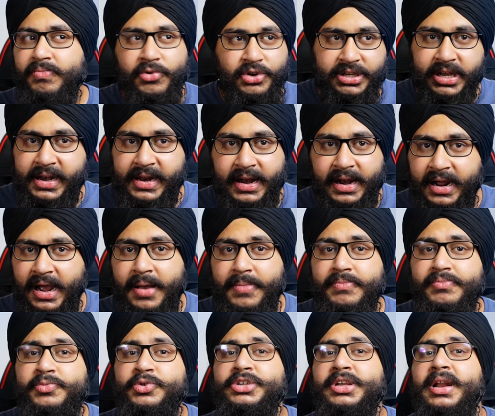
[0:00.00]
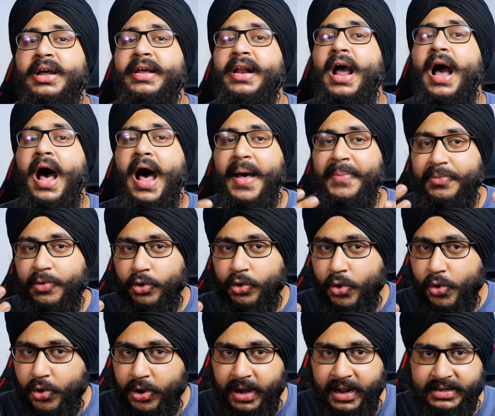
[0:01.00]
मुझे नहीं लगा मुझे लग रहा आप
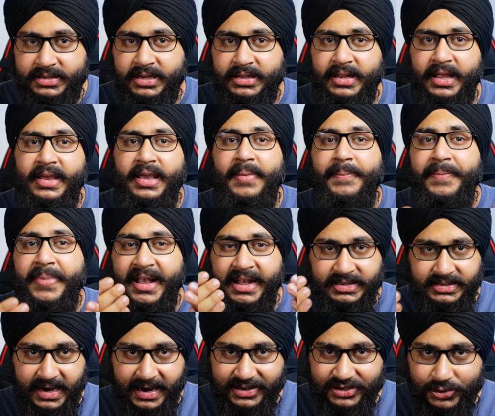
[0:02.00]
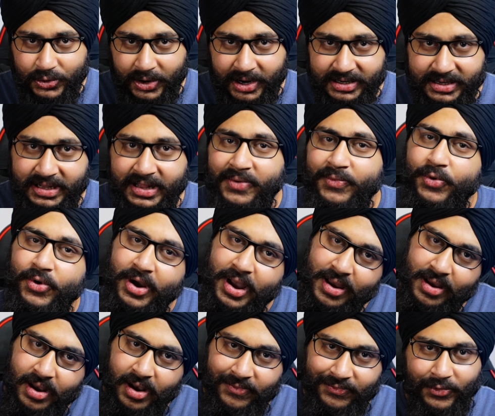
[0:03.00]
लोगों को लग सकता है या बेस हेड्स को लग सकता है वो
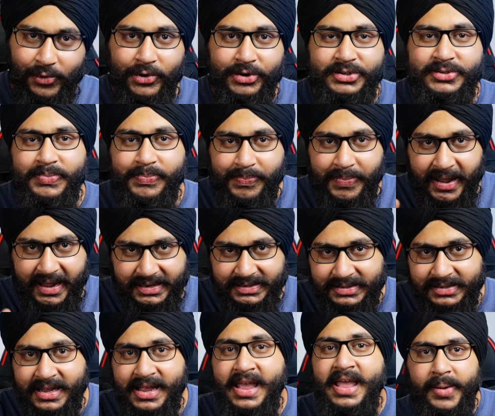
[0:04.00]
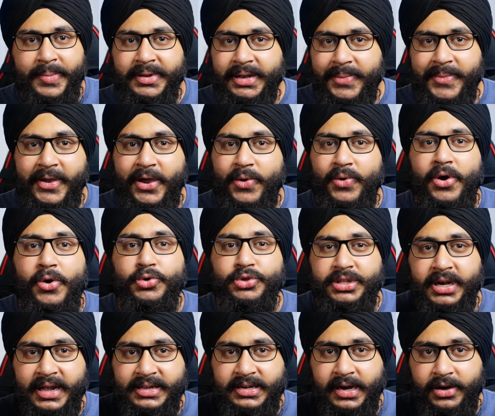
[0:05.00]
है ऑफकोर्स बेस थोड़ा मतलब मैं कहूंगा
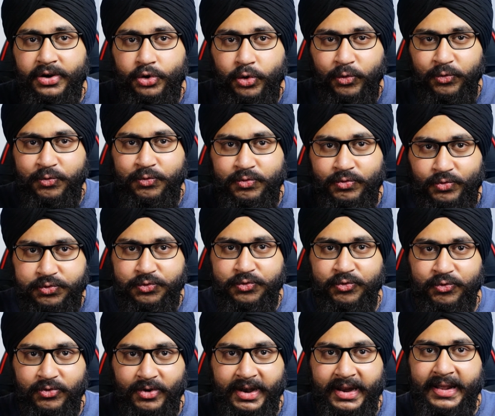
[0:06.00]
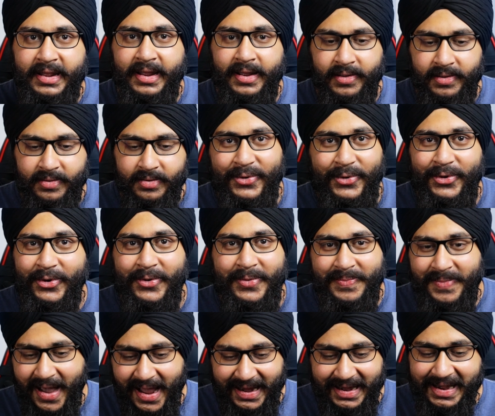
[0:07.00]
उतना ऐसे डुफ डुफ नहीं है आई डोंट नो
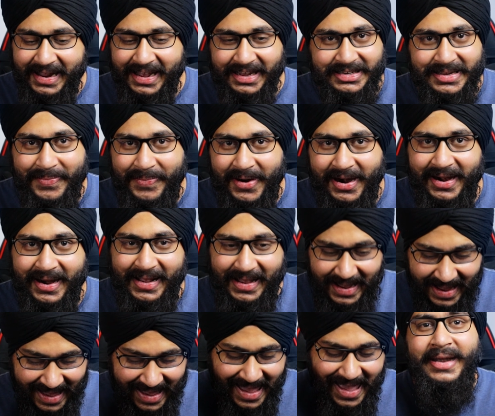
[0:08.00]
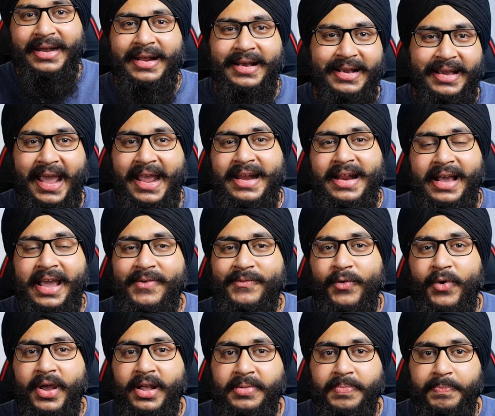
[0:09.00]
माइक ने कैसे पकड़ा ये बट कहीं ना कहीं
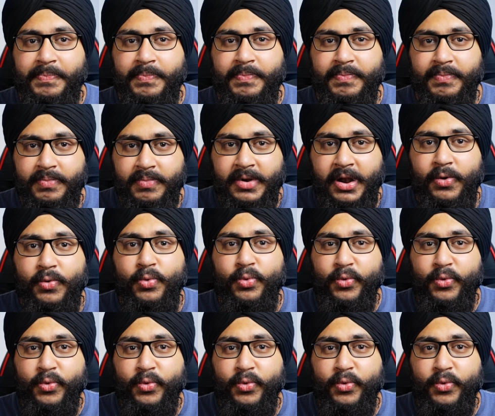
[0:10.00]
वो एक मतलब